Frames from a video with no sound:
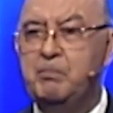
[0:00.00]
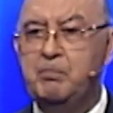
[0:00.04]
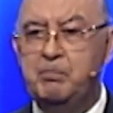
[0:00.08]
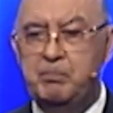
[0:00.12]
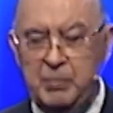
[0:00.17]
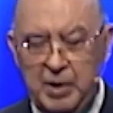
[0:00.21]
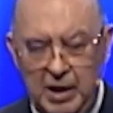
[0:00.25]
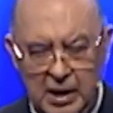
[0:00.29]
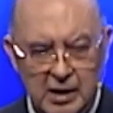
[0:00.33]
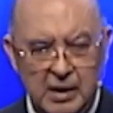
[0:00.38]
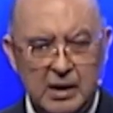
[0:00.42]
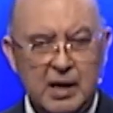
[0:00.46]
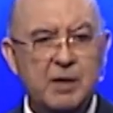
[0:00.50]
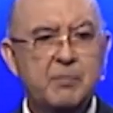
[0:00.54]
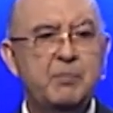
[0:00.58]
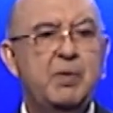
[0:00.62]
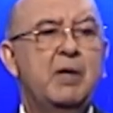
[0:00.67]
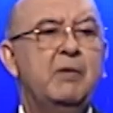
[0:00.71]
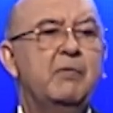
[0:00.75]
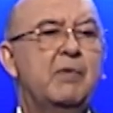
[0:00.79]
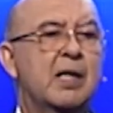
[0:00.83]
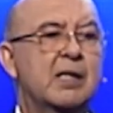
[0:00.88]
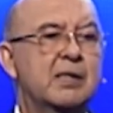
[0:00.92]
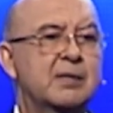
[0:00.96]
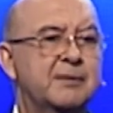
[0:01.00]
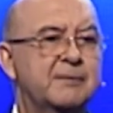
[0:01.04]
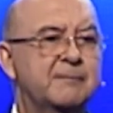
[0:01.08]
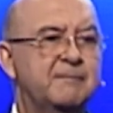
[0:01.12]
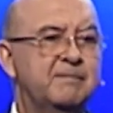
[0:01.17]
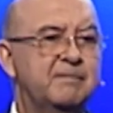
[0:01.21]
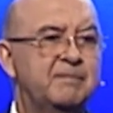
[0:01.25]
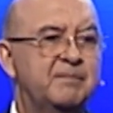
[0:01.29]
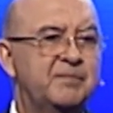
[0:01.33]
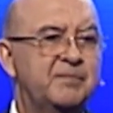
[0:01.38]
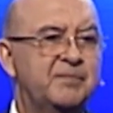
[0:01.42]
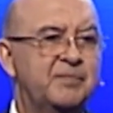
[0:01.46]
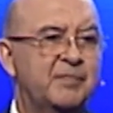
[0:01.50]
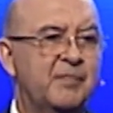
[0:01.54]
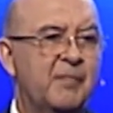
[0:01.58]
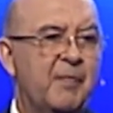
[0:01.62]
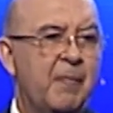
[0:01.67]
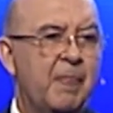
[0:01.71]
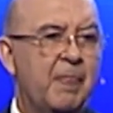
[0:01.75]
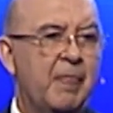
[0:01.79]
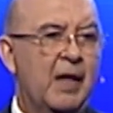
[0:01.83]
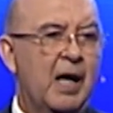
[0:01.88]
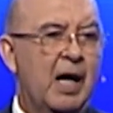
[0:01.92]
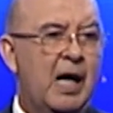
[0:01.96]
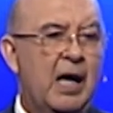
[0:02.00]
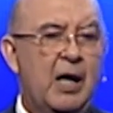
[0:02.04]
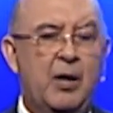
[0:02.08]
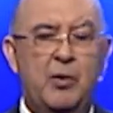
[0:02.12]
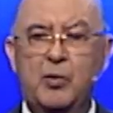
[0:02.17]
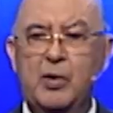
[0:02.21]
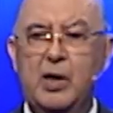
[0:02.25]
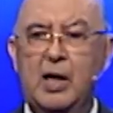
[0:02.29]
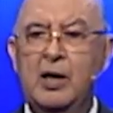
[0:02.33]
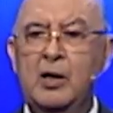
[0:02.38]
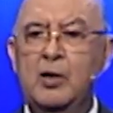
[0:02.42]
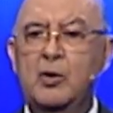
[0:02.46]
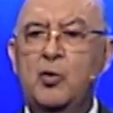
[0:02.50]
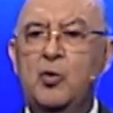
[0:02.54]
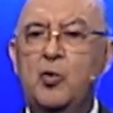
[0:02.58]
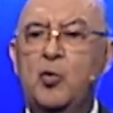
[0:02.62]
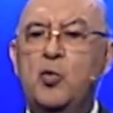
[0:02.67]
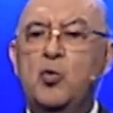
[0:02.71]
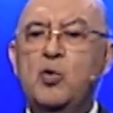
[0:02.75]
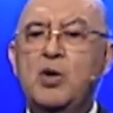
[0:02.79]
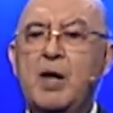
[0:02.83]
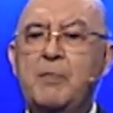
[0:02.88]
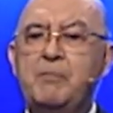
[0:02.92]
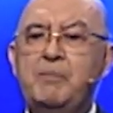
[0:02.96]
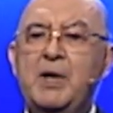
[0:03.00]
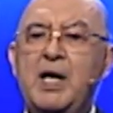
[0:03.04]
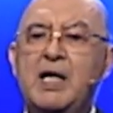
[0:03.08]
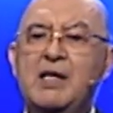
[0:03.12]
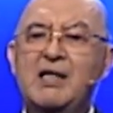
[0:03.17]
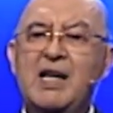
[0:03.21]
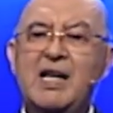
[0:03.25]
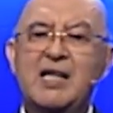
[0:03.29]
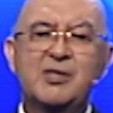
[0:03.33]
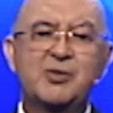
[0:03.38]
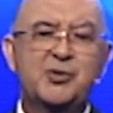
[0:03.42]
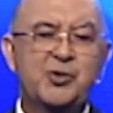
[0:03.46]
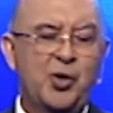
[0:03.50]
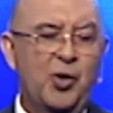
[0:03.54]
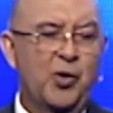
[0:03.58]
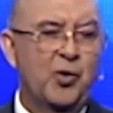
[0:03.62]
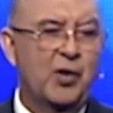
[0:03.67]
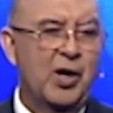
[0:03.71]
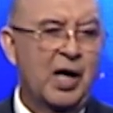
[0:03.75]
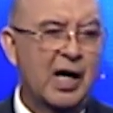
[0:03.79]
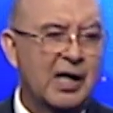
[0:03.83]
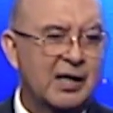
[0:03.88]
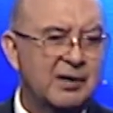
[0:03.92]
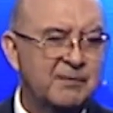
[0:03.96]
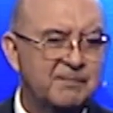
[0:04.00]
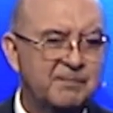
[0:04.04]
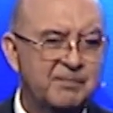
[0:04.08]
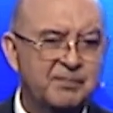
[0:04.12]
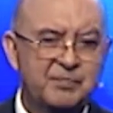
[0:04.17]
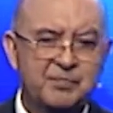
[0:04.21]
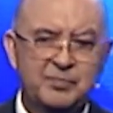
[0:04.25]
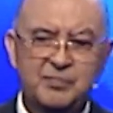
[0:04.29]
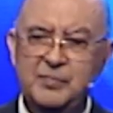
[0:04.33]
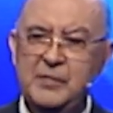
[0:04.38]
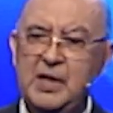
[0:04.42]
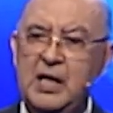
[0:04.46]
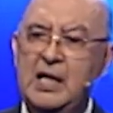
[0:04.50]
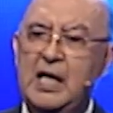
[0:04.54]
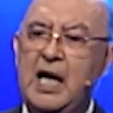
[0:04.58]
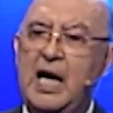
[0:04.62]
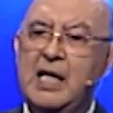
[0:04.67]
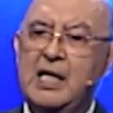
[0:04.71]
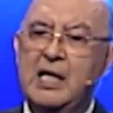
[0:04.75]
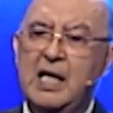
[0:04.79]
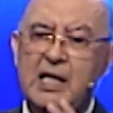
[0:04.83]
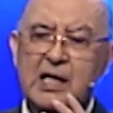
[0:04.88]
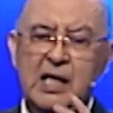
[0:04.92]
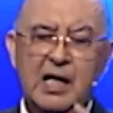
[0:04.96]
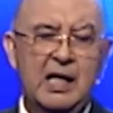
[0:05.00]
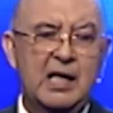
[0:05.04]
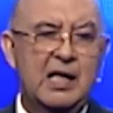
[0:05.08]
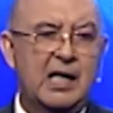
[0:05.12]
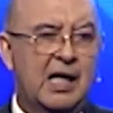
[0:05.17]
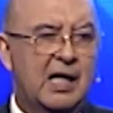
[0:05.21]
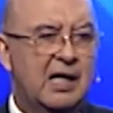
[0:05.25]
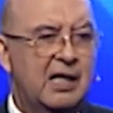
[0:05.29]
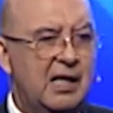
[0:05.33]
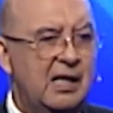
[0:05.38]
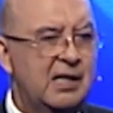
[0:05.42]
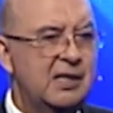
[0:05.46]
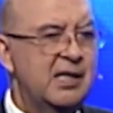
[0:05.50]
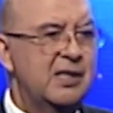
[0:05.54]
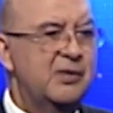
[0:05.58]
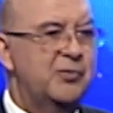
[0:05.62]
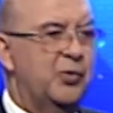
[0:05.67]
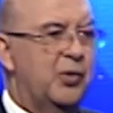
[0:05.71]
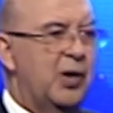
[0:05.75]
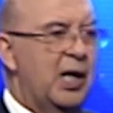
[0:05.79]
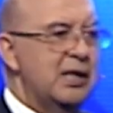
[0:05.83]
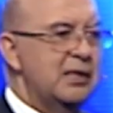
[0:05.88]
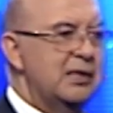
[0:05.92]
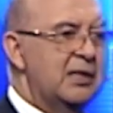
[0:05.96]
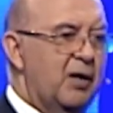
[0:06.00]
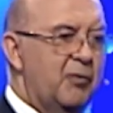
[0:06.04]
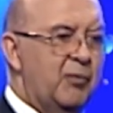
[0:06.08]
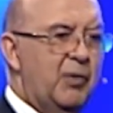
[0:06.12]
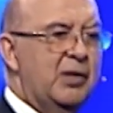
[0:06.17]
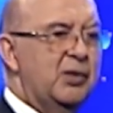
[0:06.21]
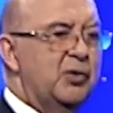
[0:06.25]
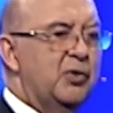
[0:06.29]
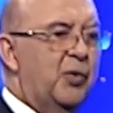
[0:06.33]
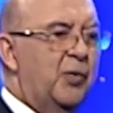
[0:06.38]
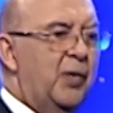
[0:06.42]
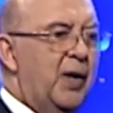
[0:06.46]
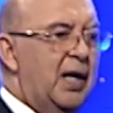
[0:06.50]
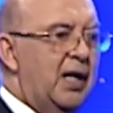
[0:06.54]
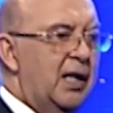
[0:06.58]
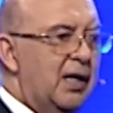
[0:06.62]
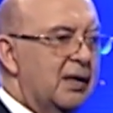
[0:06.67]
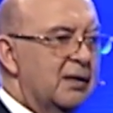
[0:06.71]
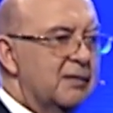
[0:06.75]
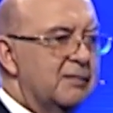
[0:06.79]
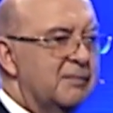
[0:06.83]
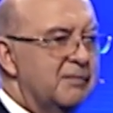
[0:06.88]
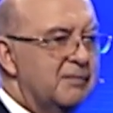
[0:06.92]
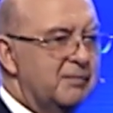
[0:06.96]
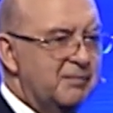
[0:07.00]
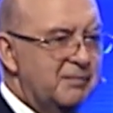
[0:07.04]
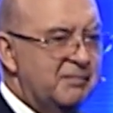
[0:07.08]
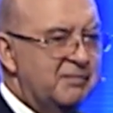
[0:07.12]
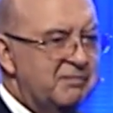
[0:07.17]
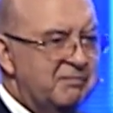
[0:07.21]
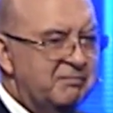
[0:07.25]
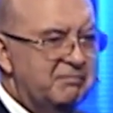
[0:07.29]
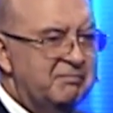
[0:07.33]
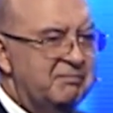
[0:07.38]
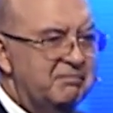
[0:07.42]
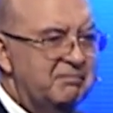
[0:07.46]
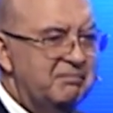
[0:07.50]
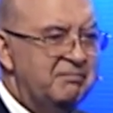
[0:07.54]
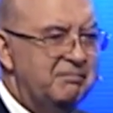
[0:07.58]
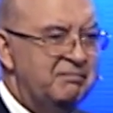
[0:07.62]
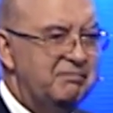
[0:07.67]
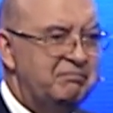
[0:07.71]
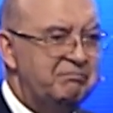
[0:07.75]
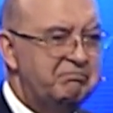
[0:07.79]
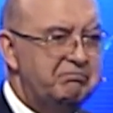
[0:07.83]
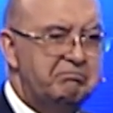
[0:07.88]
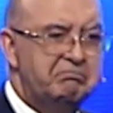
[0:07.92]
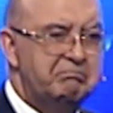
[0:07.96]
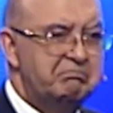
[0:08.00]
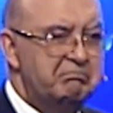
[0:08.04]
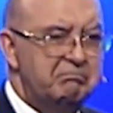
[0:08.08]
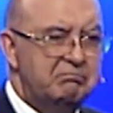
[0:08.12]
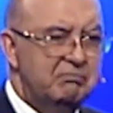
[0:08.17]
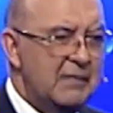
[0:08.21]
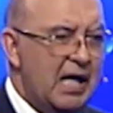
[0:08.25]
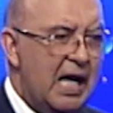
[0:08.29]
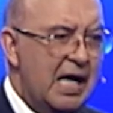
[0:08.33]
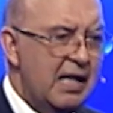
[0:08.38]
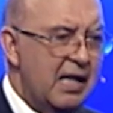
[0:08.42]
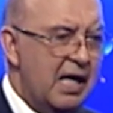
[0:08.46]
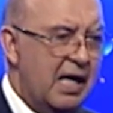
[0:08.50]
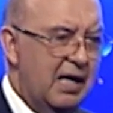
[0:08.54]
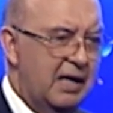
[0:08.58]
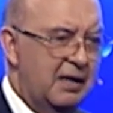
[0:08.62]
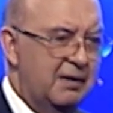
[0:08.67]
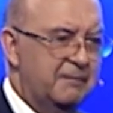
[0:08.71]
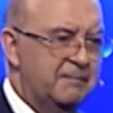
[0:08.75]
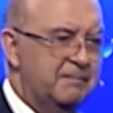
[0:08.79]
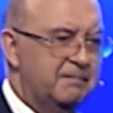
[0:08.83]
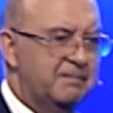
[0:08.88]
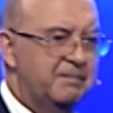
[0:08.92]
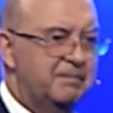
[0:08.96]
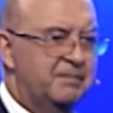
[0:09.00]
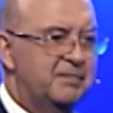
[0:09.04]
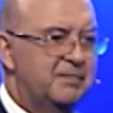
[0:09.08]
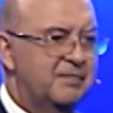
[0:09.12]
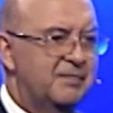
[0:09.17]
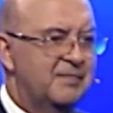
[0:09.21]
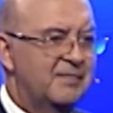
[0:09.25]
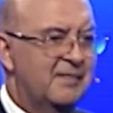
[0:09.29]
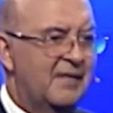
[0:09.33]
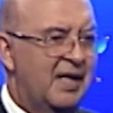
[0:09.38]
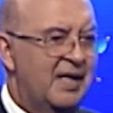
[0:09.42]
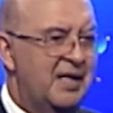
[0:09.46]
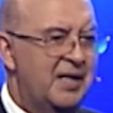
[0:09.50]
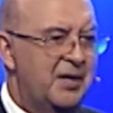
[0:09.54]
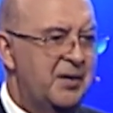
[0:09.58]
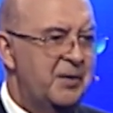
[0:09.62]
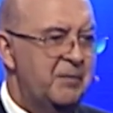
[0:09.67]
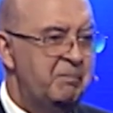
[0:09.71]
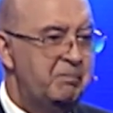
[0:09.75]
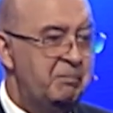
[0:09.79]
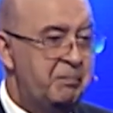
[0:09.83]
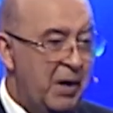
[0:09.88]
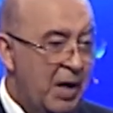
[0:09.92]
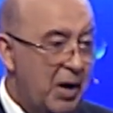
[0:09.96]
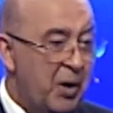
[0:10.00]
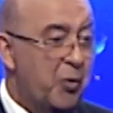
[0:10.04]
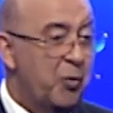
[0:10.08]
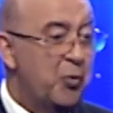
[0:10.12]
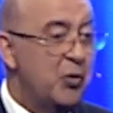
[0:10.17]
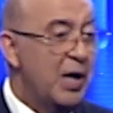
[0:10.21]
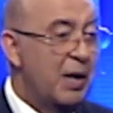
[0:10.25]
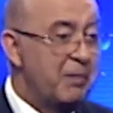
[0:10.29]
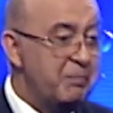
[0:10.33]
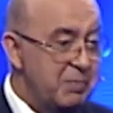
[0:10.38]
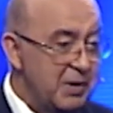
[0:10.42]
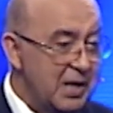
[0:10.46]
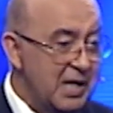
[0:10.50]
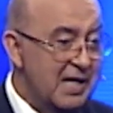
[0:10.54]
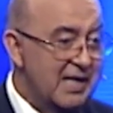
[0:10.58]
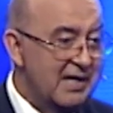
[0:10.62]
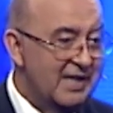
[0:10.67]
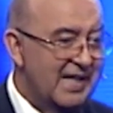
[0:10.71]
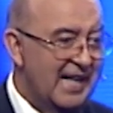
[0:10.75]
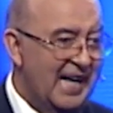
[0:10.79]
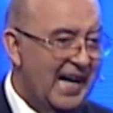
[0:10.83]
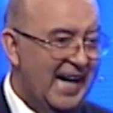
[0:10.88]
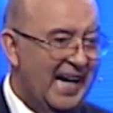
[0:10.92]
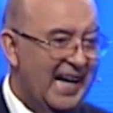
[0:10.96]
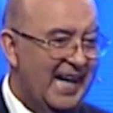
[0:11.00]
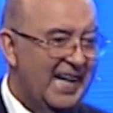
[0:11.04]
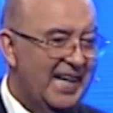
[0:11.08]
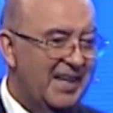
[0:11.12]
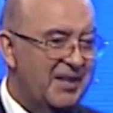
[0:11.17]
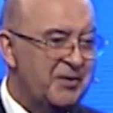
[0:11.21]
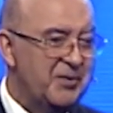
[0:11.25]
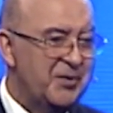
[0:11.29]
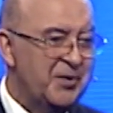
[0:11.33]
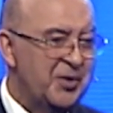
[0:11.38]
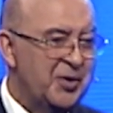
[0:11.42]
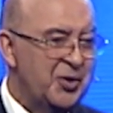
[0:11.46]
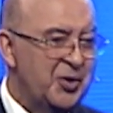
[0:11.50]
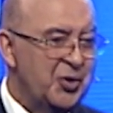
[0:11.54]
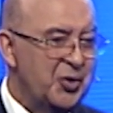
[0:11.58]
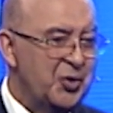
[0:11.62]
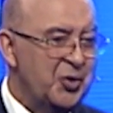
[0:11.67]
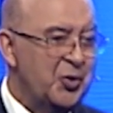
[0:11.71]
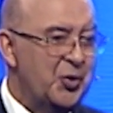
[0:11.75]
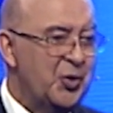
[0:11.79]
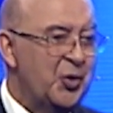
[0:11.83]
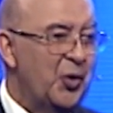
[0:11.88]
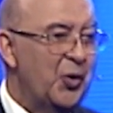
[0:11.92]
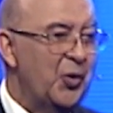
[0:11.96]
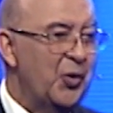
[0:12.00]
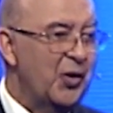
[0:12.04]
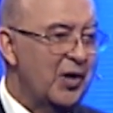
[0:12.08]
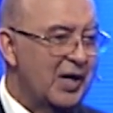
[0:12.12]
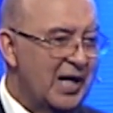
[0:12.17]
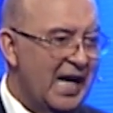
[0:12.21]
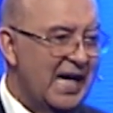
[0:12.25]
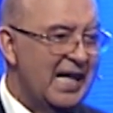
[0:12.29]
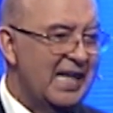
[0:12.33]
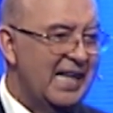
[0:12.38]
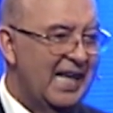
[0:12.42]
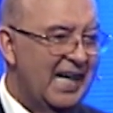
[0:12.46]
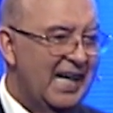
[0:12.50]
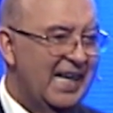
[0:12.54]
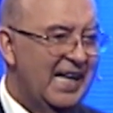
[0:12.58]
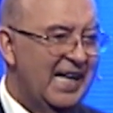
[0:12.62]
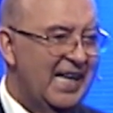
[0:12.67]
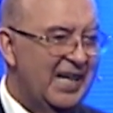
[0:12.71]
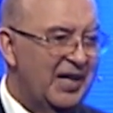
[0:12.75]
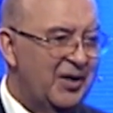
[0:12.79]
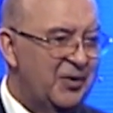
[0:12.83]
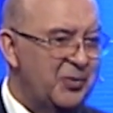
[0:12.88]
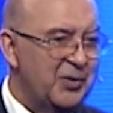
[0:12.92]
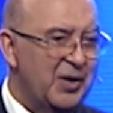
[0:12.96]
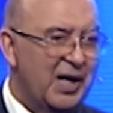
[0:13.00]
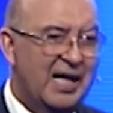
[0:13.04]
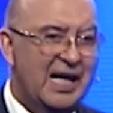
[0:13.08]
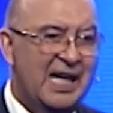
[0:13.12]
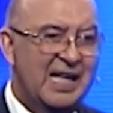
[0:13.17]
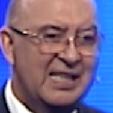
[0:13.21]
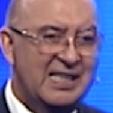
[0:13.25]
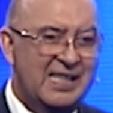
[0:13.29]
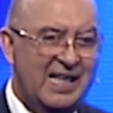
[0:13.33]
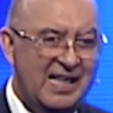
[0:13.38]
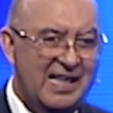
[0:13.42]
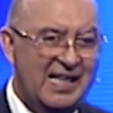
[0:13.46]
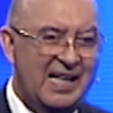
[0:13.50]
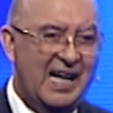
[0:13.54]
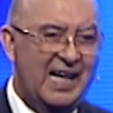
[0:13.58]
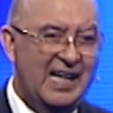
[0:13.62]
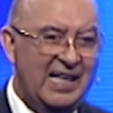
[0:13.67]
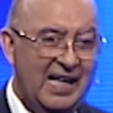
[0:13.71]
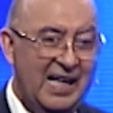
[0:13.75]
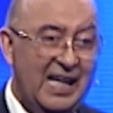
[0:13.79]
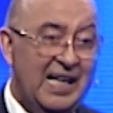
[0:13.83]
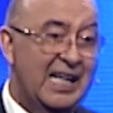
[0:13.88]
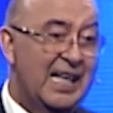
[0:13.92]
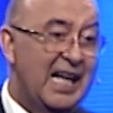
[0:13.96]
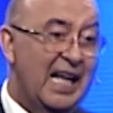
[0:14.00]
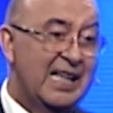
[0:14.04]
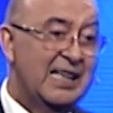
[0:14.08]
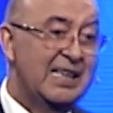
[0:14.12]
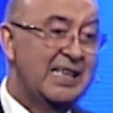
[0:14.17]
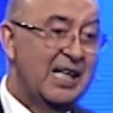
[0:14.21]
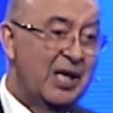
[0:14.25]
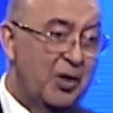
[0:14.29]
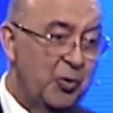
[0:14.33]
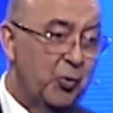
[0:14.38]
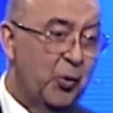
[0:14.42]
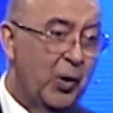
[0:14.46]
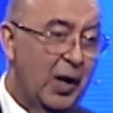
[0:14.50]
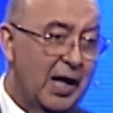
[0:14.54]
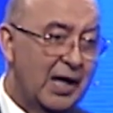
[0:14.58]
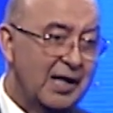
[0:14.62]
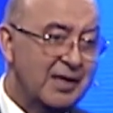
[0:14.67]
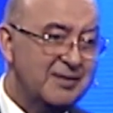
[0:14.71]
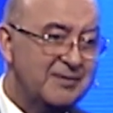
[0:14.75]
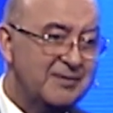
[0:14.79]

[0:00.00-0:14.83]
Piedras vivas. Ahora, una piedra sola tirada ahí en el jardín de su casa, ¿cuánto vale? Nada. Pero una piedra colocada en una catedral en la antigua,